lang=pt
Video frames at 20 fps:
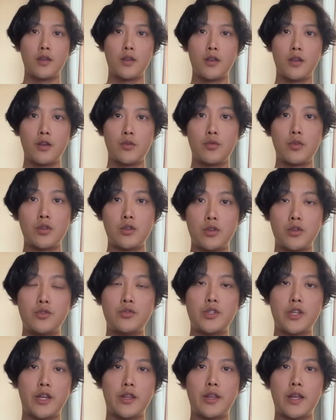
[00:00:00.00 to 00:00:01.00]
Quais novos
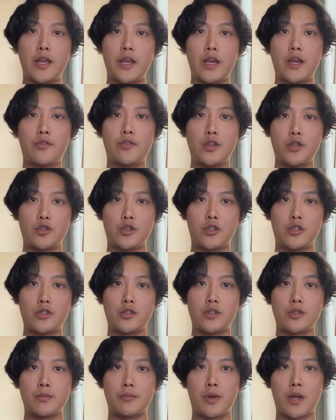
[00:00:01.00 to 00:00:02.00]
recursos da
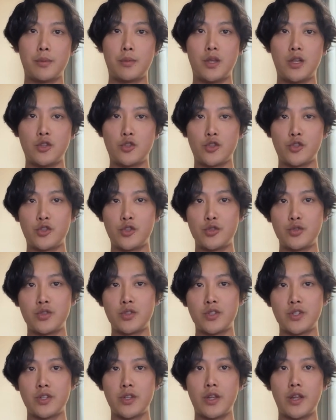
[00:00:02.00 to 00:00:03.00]
inteligência artificial podem ser
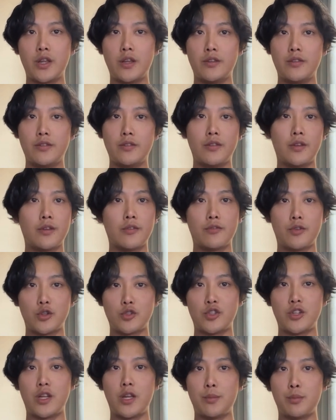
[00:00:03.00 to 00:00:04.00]
introduzidos na versão
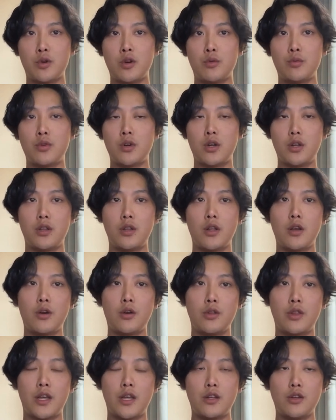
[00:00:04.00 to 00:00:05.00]
8.1 ou sobre os
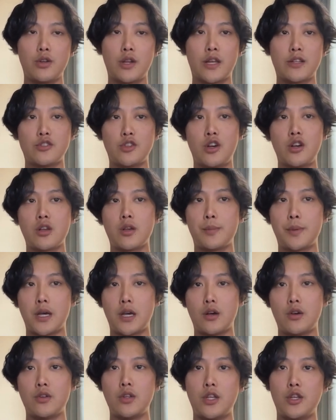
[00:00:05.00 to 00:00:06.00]
quais você pode falar em
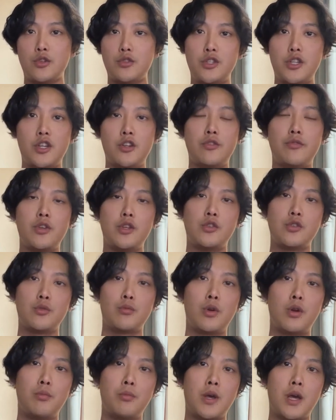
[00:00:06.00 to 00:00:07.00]
um roteiro futuro
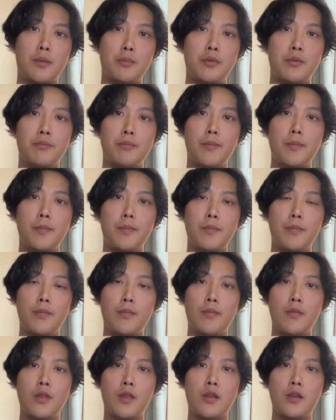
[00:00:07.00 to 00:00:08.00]
próximo?
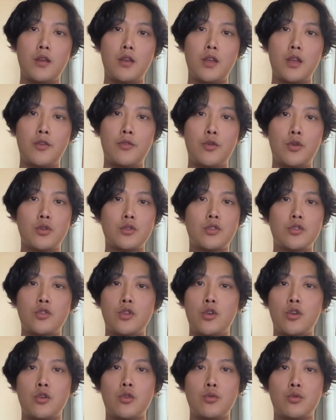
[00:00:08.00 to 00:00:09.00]
Se você
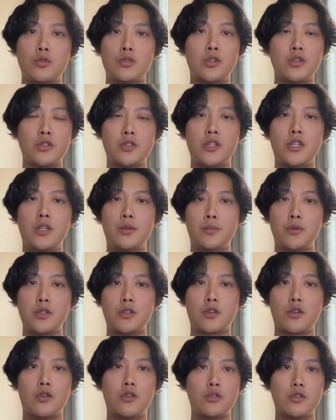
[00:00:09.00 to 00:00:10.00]
quiser saber o que nossa
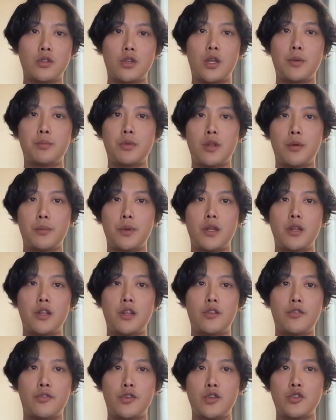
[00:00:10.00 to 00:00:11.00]
equipe implementará no
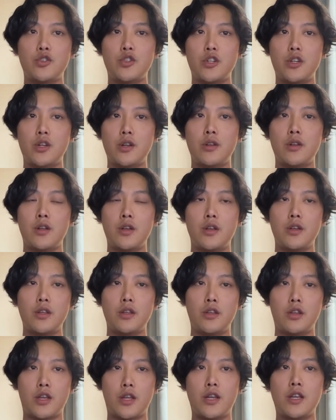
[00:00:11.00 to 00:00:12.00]
futuro, pode
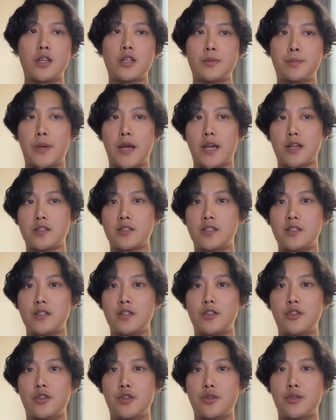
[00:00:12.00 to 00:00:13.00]
esperar uma nova
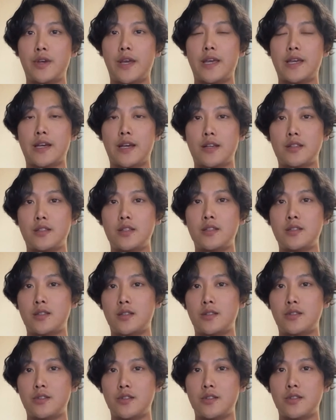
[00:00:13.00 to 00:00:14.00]
assistência de inteligência
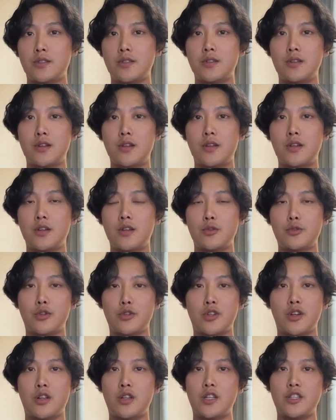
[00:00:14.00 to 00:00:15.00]
artificial,
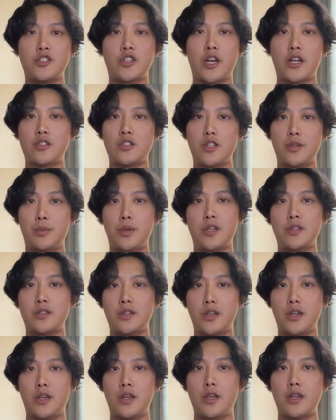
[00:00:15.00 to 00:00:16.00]
não apenas chat
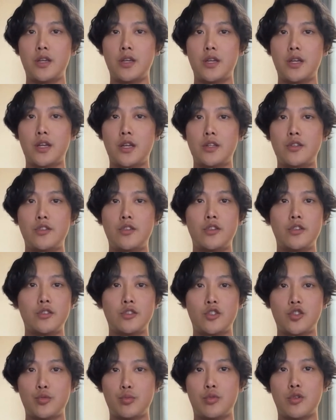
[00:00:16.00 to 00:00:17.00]
GPT e Copilot,
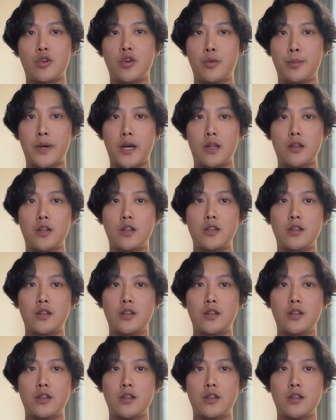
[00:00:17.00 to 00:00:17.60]
e queremos